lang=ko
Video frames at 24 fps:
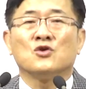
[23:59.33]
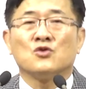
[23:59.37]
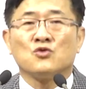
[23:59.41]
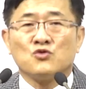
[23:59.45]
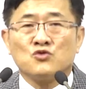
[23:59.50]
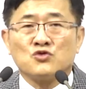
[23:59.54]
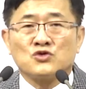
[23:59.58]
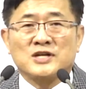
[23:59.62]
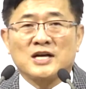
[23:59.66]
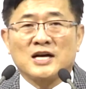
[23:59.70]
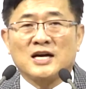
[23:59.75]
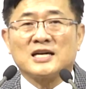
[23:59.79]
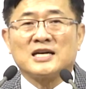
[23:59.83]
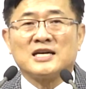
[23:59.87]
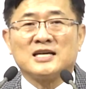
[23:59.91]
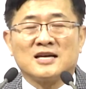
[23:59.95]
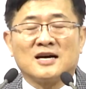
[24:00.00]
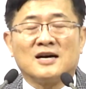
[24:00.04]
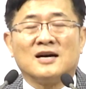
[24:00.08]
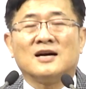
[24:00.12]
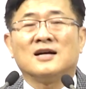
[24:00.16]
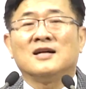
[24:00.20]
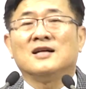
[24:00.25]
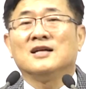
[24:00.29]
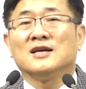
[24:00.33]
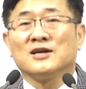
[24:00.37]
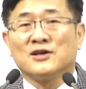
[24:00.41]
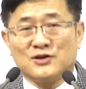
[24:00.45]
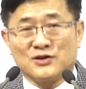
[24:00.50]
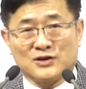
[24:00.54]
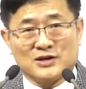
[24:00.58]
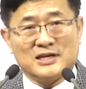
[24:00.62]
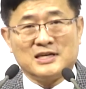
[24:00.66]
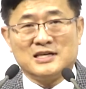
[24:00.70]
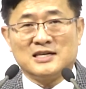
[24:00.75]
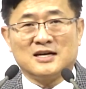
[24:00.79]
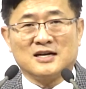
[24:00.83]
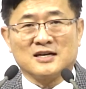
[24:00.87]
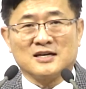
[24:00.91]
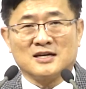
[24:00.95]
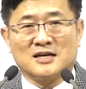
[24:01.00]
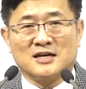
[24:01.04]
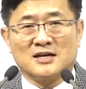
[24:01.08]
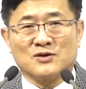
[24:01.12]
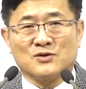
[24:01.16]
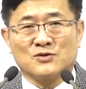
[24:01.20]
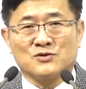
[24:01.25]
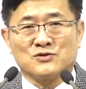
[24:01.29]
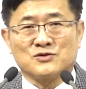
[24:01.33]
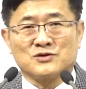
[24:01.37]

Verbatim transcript: 우상이다. 그렇게 이야기하는